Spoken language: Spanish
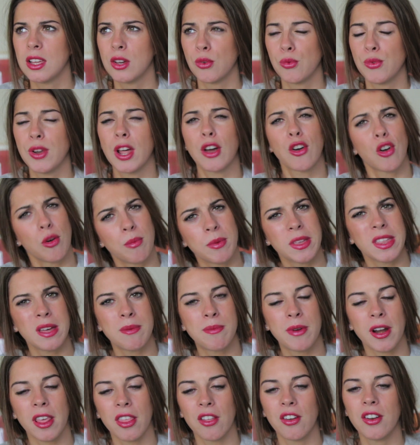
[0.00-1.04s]
una comida,
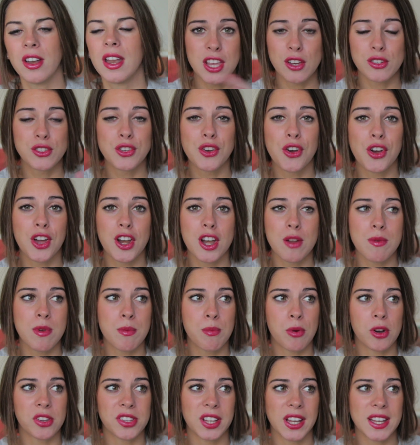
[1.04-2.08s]
perdón, ya os digo que no me
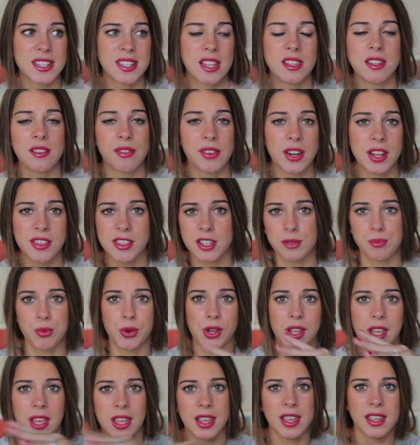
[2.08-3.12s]
importa que sean diferentes
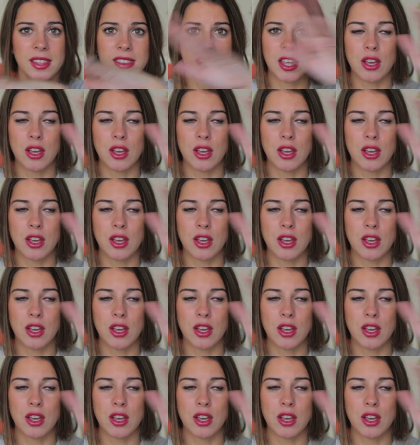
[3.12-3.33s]
porque